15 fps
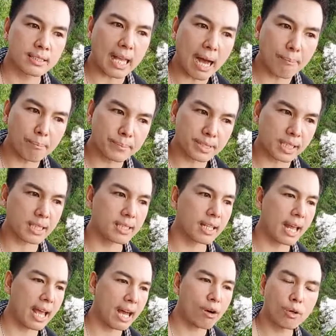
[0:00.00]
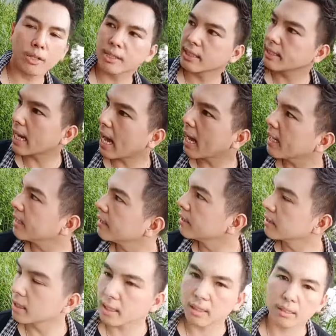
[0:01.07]
ตามจริงแล้วได้
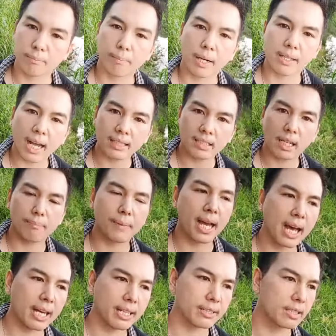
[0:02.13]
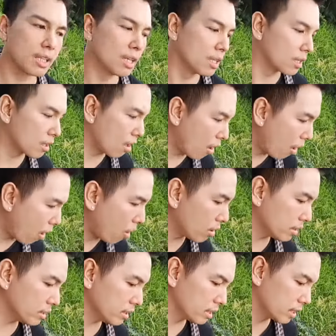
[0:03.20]
ยึดพระราชอำนาจของ
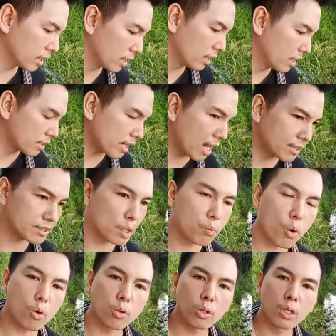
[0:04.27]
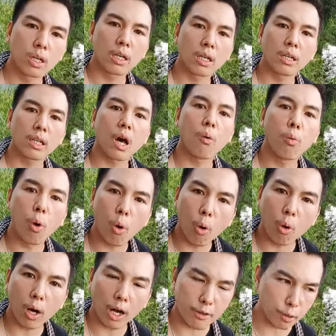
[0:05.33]
ราชวงศ์ละโว
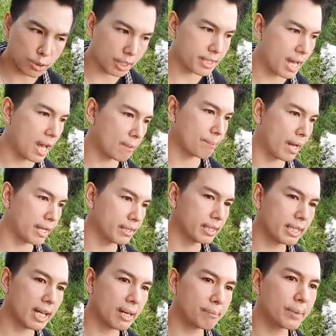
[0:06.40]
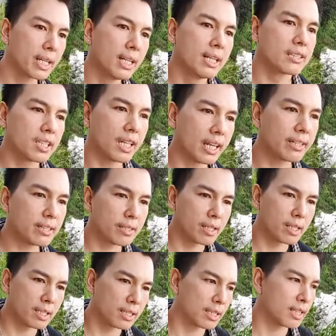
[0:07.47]
อยุธยาไปนะครับ ฉะนั้น
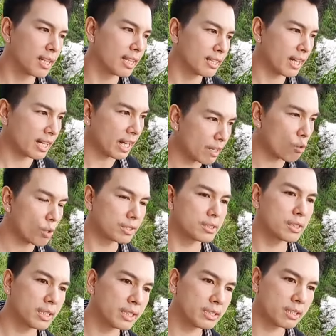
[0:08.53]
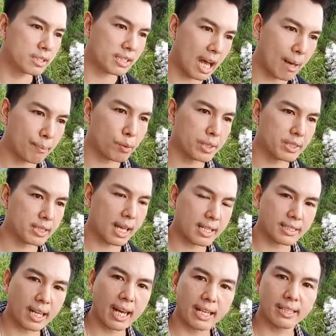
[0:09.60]
หลายๆ คนที่ศึกษาประวัติศาส
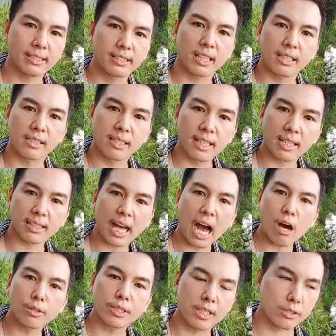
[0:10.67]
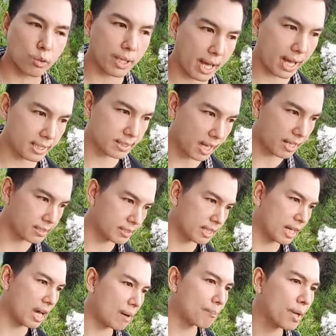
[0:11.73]
ตร์ไทย จะเรียกเท้าสีสุดาจันทร์
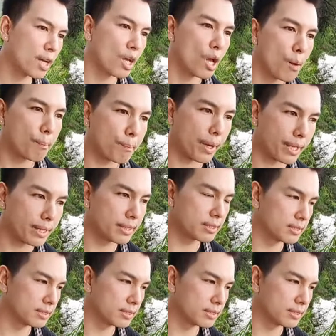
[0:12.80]
นะครับ เป็น